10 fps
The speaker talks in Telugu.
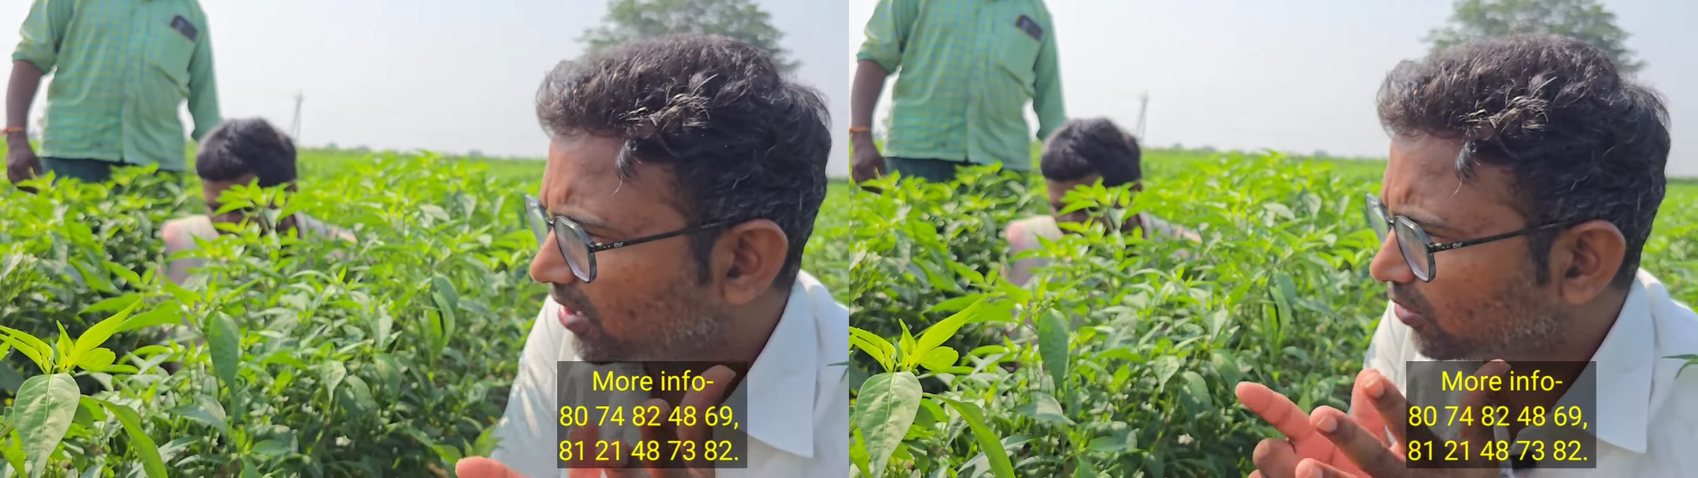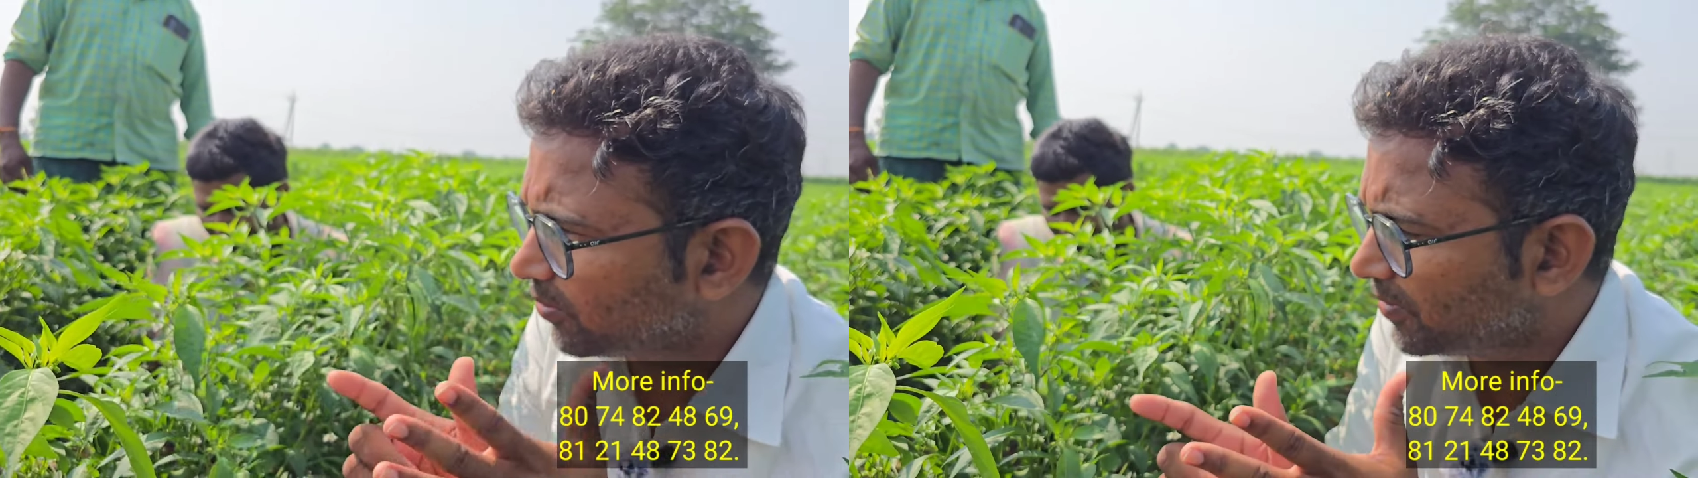
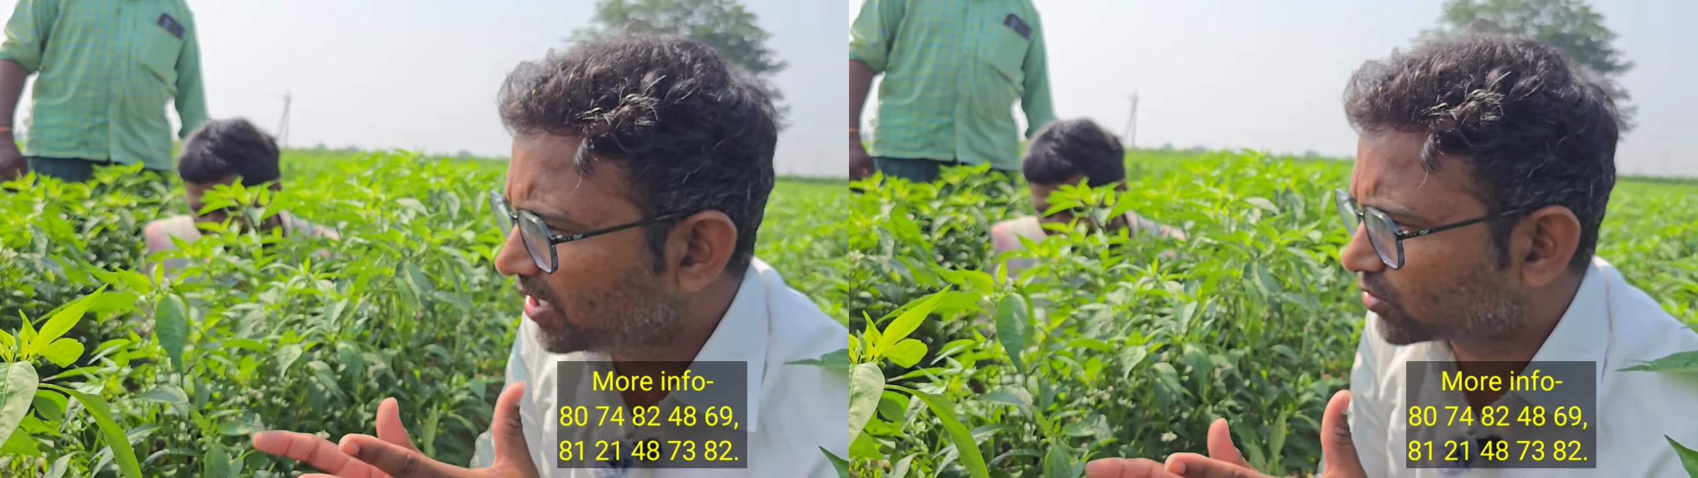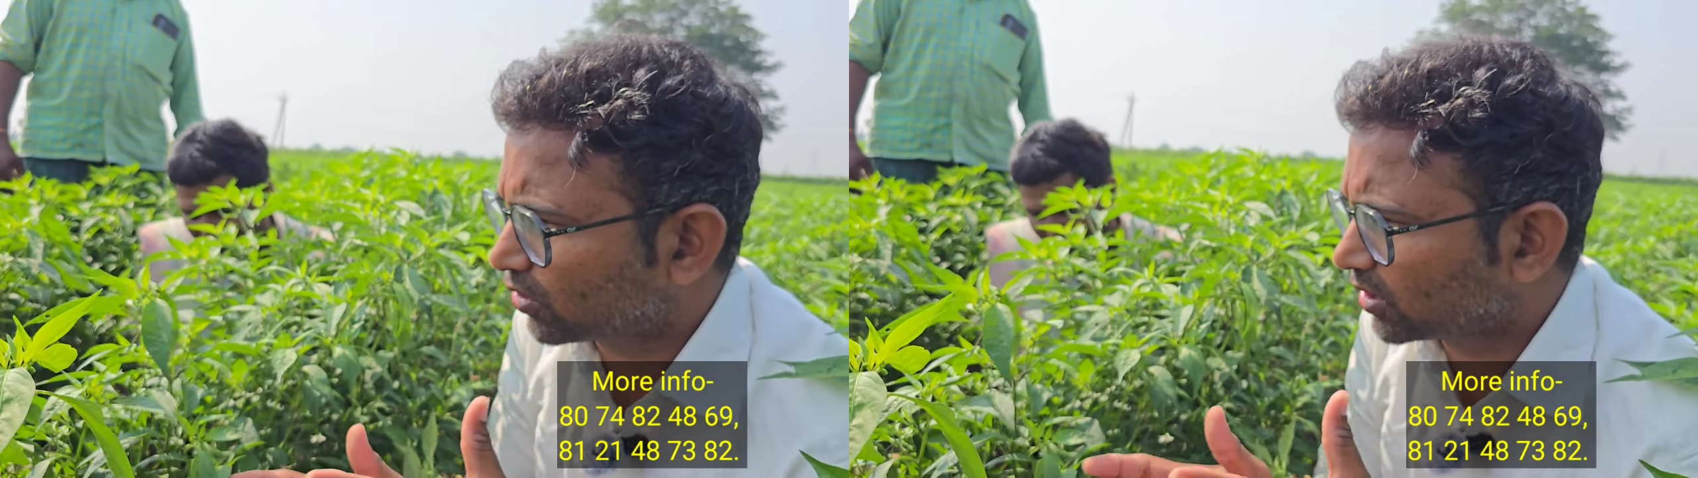మీరు
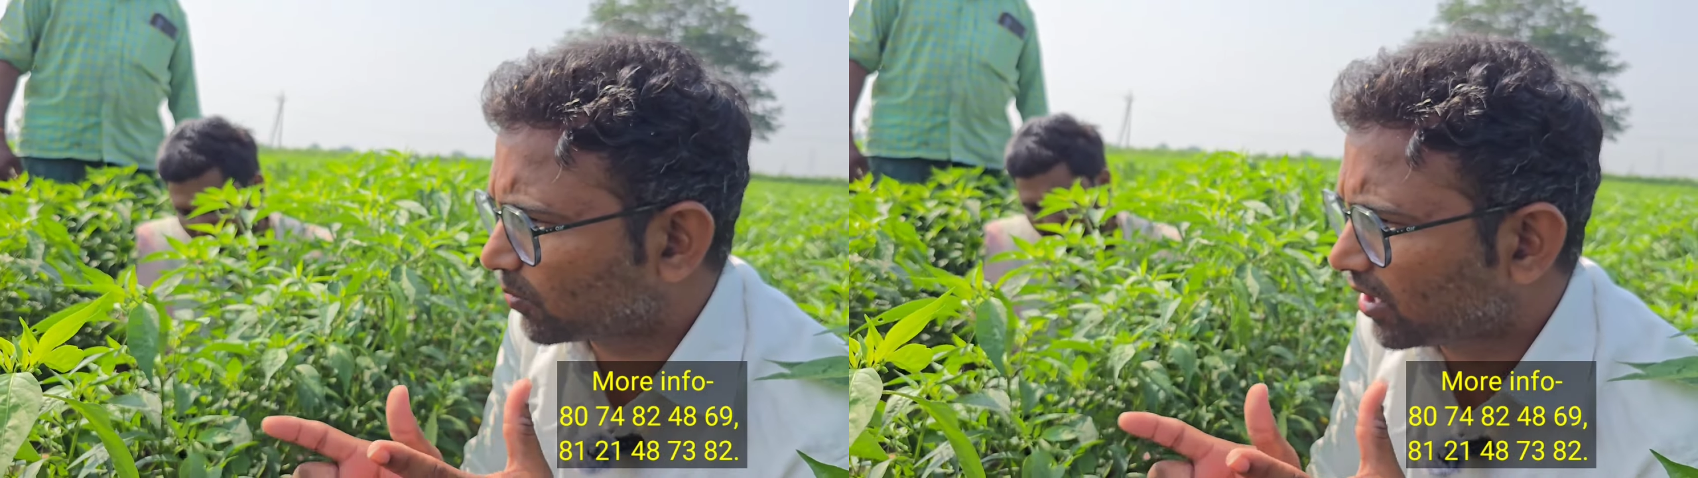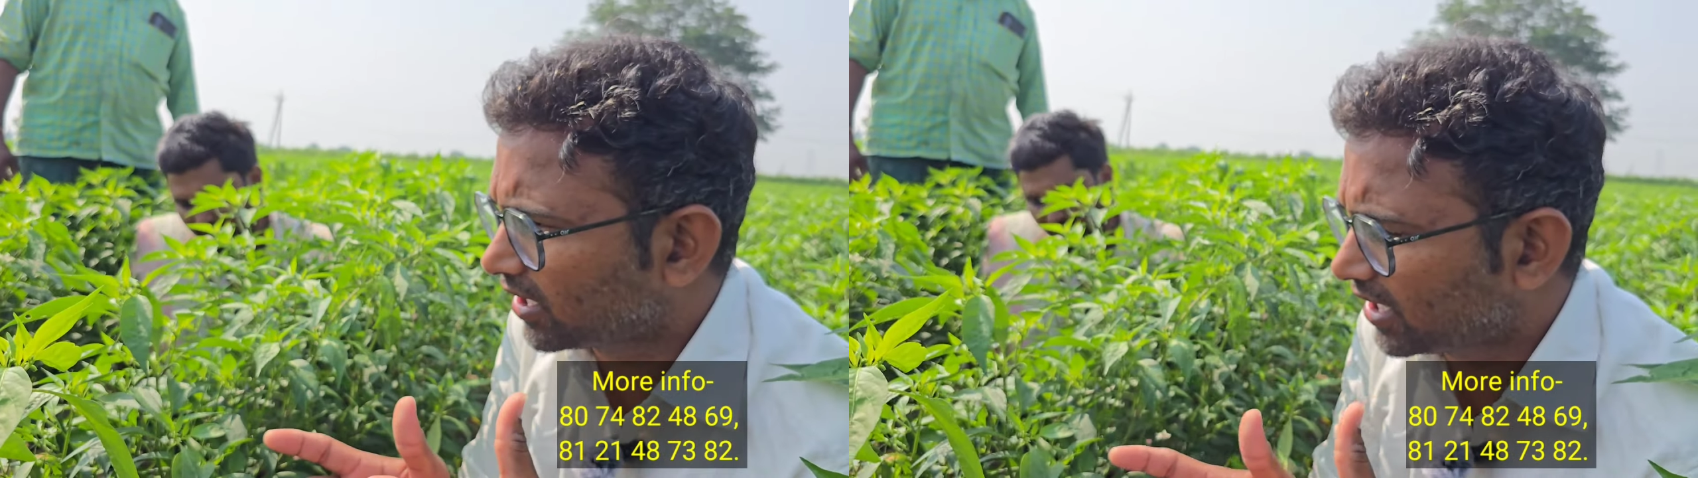మీ సొంత
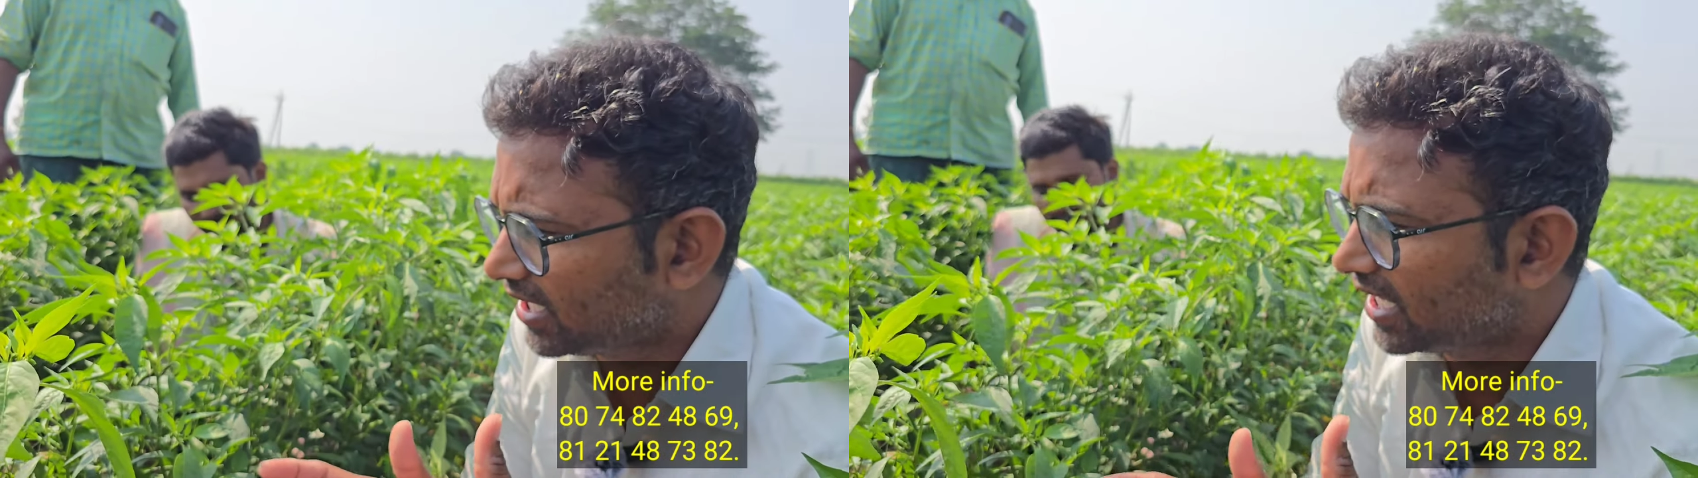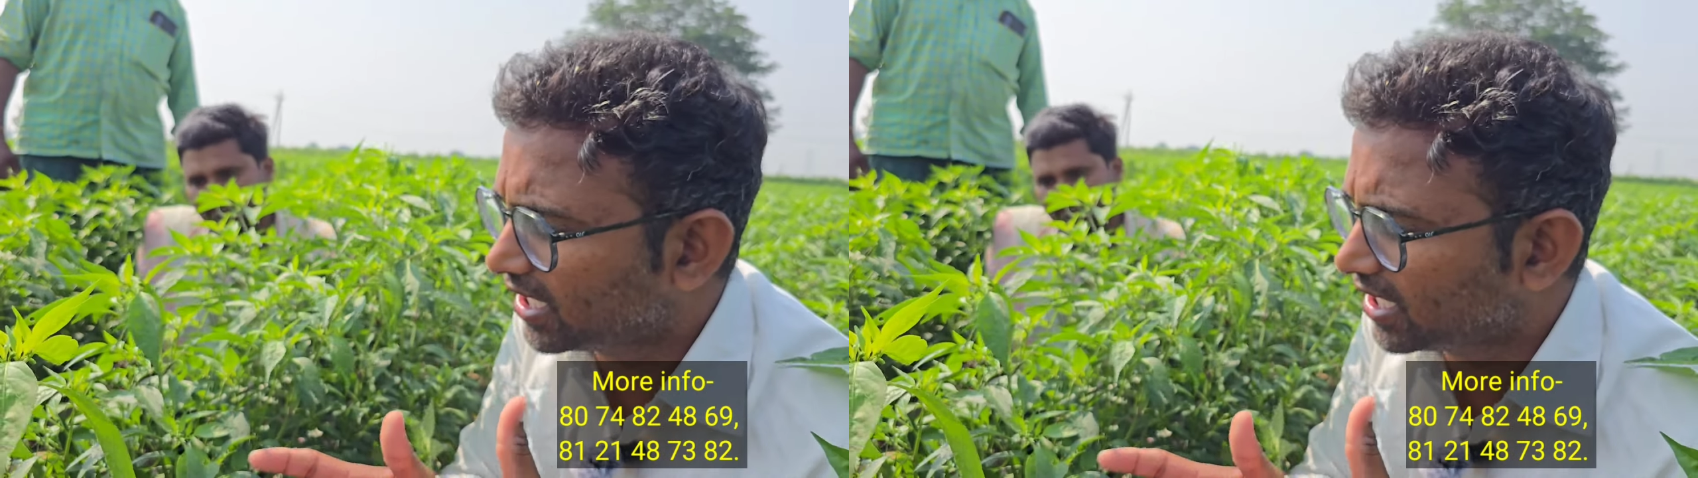పొలానికి